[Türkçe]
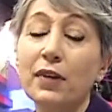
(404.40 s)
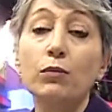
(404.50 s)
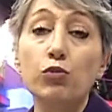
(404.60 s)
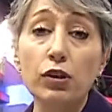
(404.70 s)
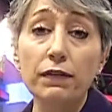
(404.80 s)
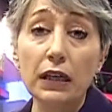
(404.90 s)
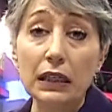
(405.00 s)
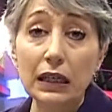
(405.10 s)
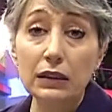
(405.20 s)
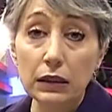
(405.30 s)
Bu sefer
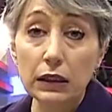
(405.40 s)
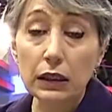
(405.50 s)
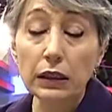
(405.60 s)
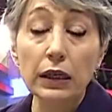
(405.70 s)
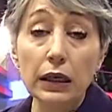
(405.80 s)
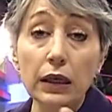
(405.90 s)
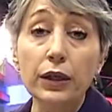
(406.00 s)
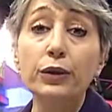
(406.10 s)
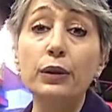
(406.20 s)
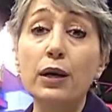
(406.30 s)
kedi değil,
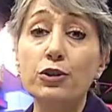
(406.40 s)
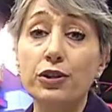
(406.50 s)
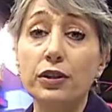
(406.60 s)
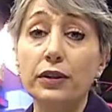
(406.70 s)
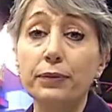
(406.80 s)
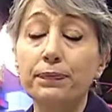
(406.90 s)
yılan çıktı.